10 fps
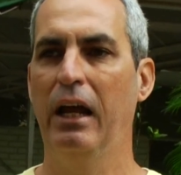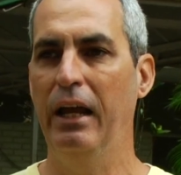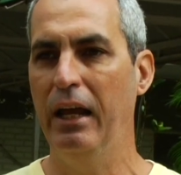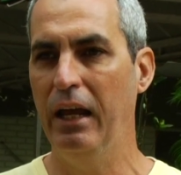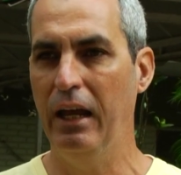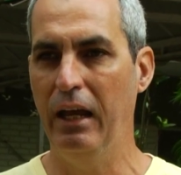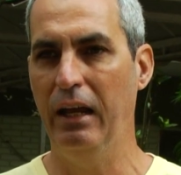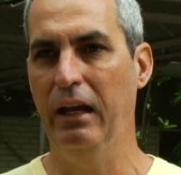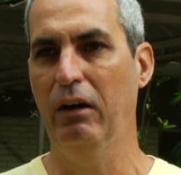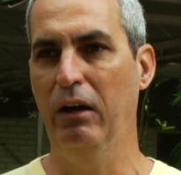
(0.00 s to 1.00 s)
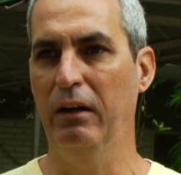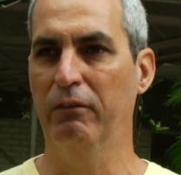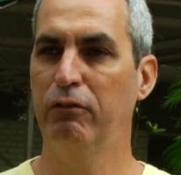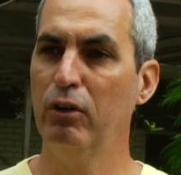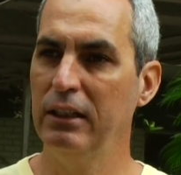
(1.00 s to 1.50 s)
é, é,
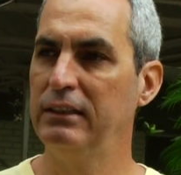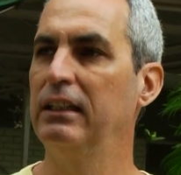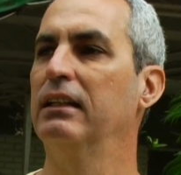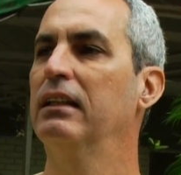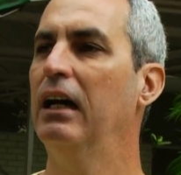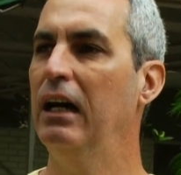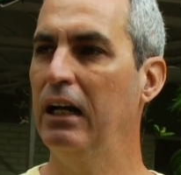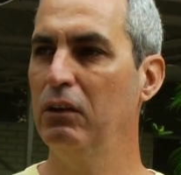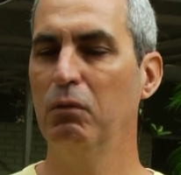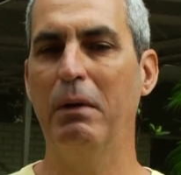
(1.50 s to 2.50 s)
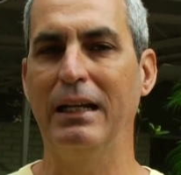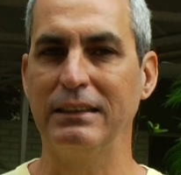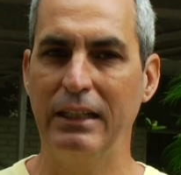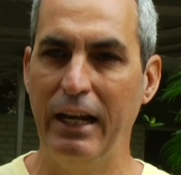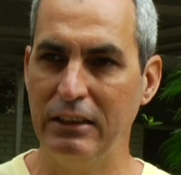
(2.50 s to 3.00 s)
vôlei sentado,
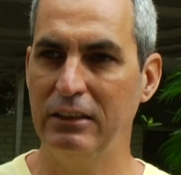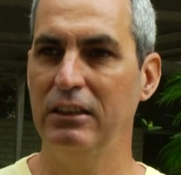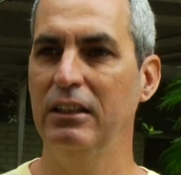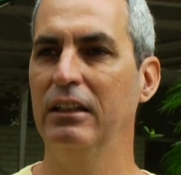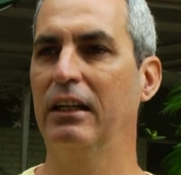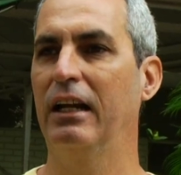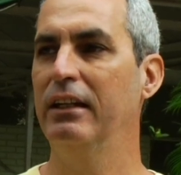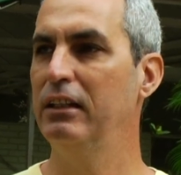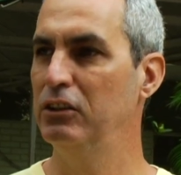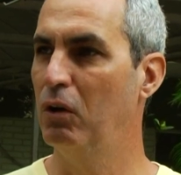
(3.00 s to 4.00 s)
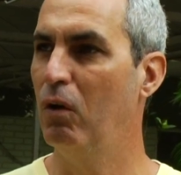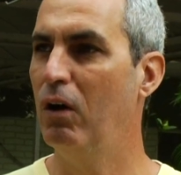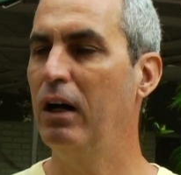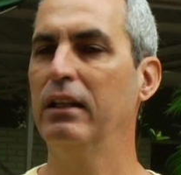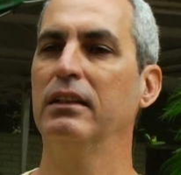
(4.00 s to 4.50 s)
basquete de cadeira de
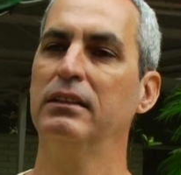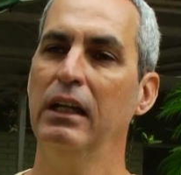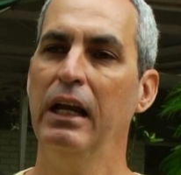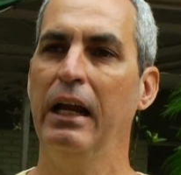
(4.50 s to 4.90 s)
rodas